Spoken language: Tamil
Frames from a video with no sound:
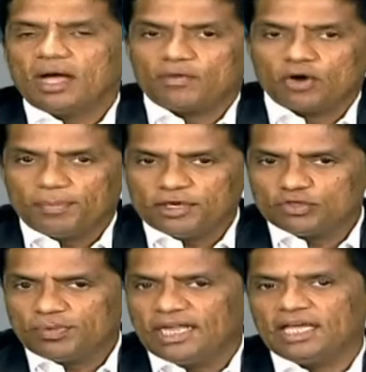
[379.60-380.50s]
அவரோட
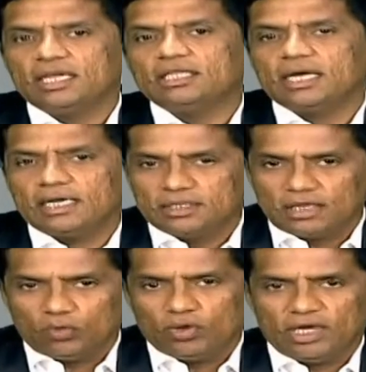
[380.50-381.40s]
பிரின்சிபலே அதுலேருந்து
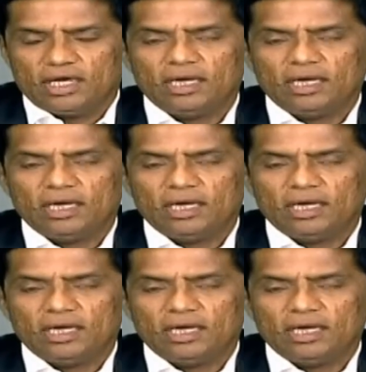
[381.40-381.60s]
கட்டியிருந்தா கூட